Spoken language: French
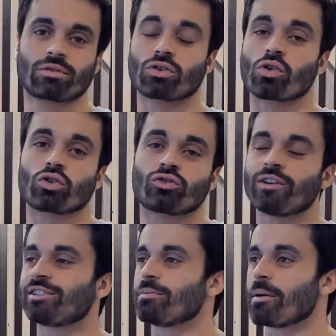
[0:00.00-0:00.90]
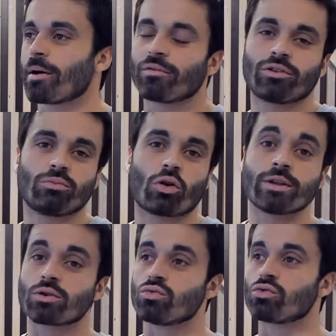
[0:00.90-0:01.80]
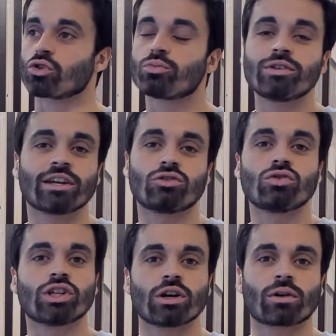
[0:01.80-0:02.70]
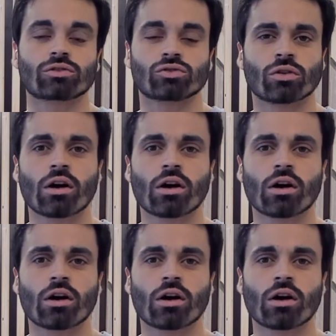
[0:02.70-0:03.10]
que quand je fais, c'est pas parfait du premier coup, que je puisse être jugé, quoi que ce soit.